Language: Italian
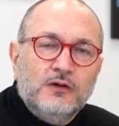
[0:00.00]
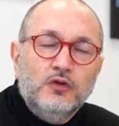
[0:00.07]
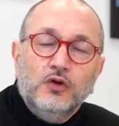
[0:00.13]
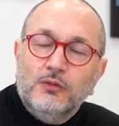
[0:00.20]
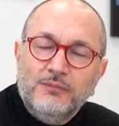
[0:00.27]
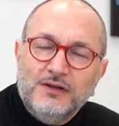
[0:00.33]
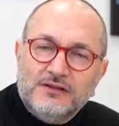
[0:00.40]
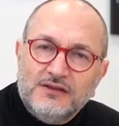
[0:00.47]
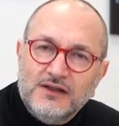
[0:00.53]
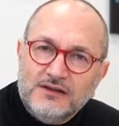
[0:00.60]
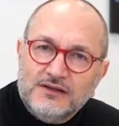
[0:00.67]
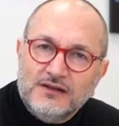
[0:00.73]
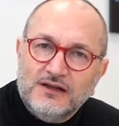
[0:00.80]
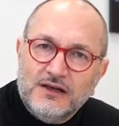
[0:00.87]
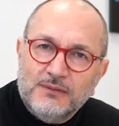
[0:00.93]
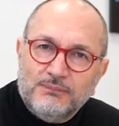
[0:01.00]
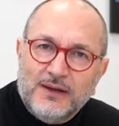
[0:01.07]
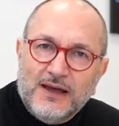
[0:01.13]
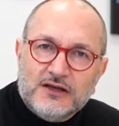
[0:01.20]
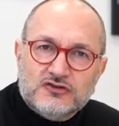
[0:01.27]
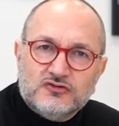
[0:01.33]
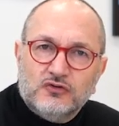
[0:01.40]
Non mettete nelle
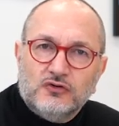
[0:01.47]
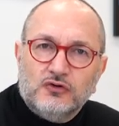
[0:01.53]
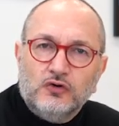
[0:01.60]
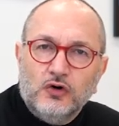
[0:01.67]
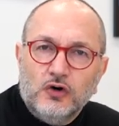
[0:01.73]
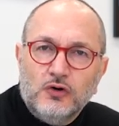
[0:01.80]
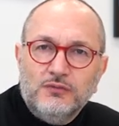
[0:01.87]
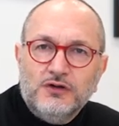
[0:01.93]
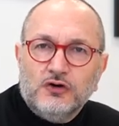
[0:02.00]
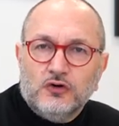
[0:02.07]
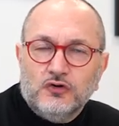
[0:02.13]
password nomi,